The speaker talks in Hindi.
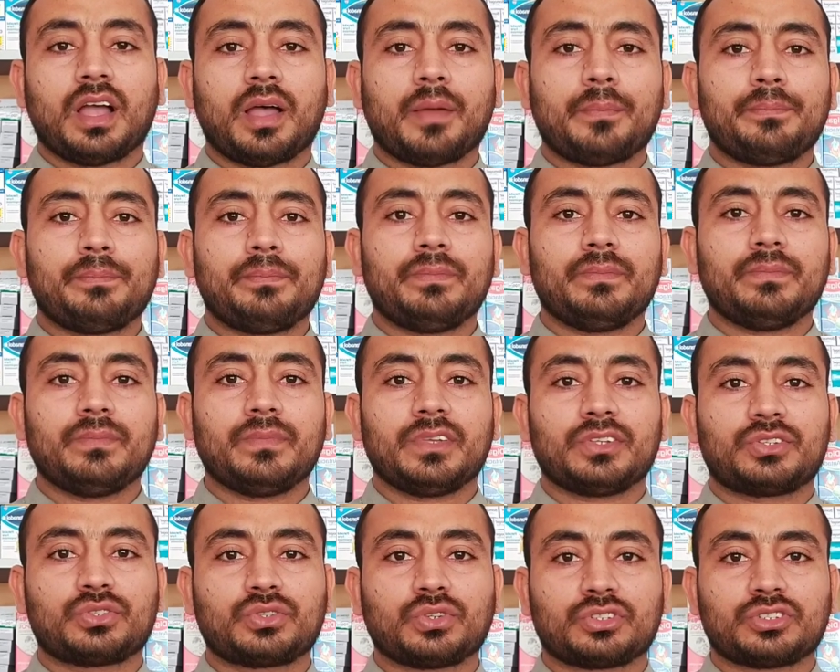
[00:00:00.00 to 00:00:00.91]
अब
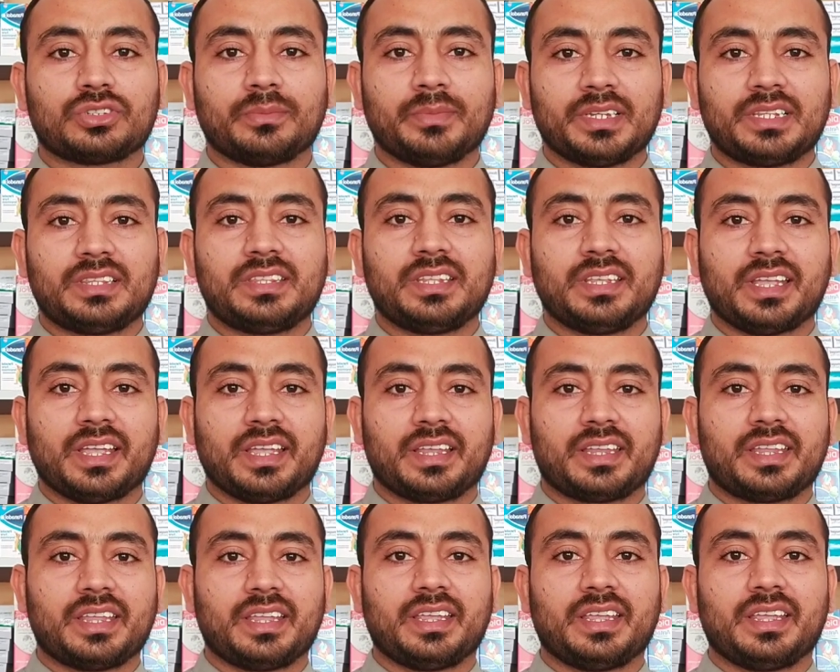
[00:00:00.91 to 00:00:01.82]
इसको समझते हैं
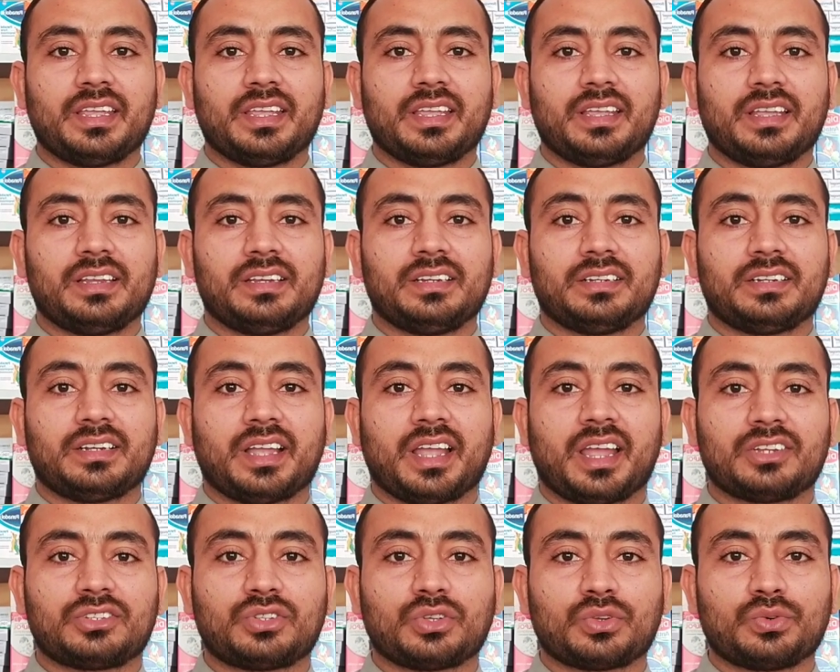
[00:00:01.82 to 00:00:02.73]
कि
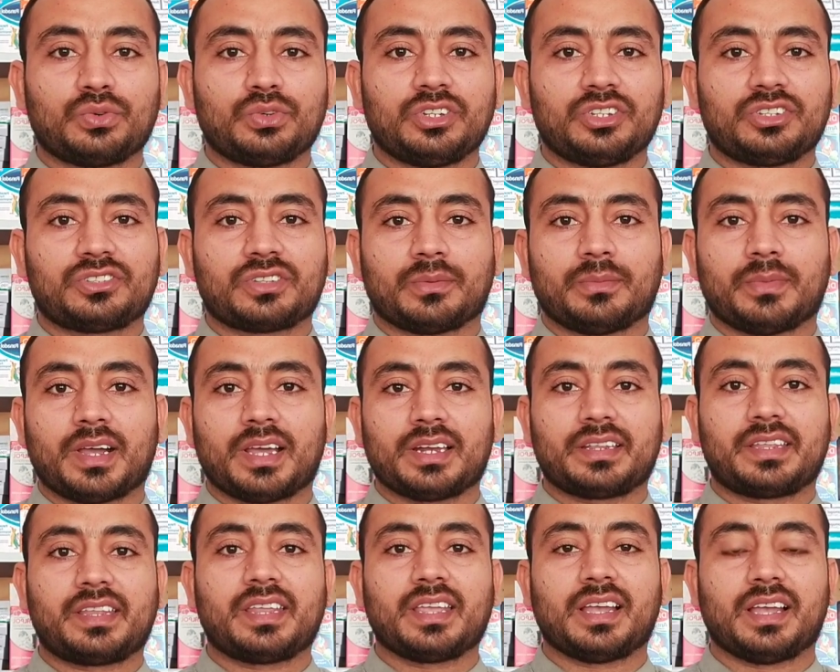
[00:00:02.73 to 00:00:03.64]
गैर ज़रूरी
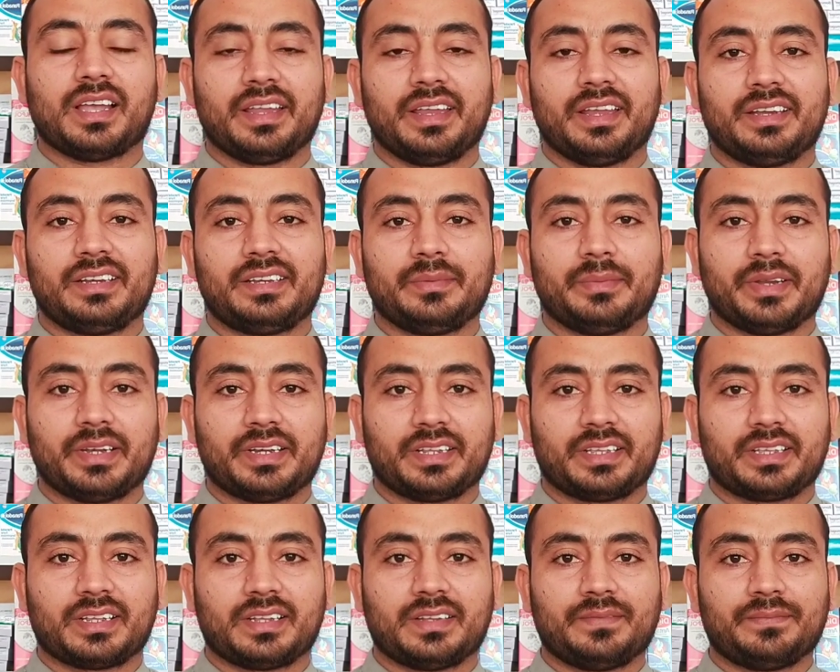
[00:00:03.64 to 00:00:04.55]
इस्तेमाल क्या है
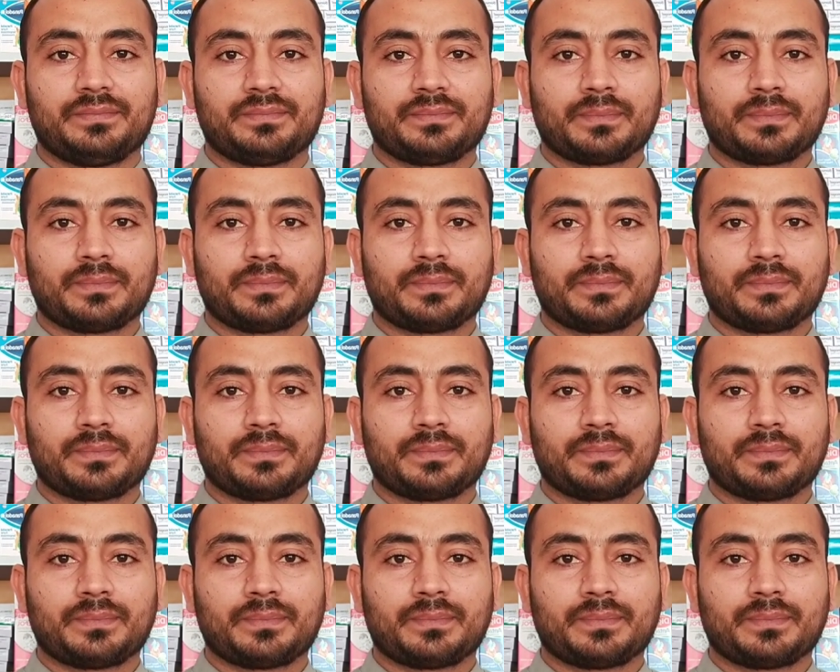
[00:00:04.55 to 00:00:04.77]
एंटीबायोटिक का